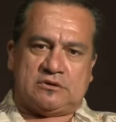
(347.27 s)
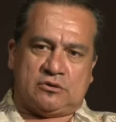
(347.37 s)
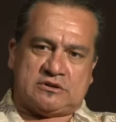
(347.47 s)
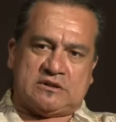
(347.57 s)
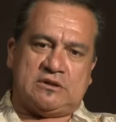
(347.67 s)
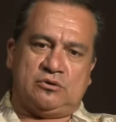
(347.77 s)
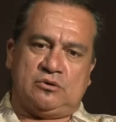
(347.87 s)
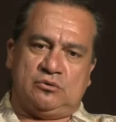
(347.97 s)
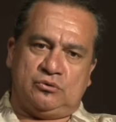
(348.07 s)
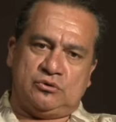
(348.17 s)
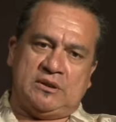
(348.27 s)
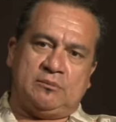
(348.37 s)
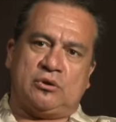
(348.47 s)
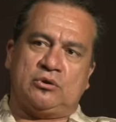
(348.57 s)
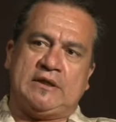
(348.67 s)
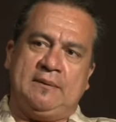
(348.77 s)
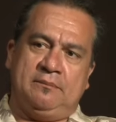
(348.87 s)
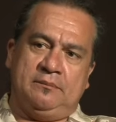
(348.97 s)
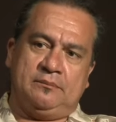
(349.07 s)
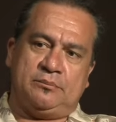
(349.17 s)
Donc ça, c'est le, deuxième grand
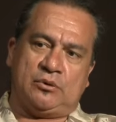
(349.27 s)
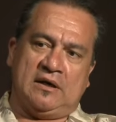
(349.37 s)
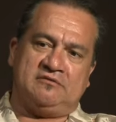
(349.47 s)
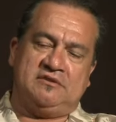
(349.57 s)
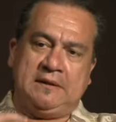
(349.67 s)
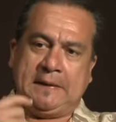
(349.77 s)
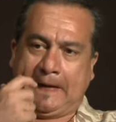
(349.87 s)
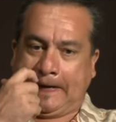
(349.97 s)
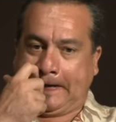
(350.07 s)
thème pour l'avenir.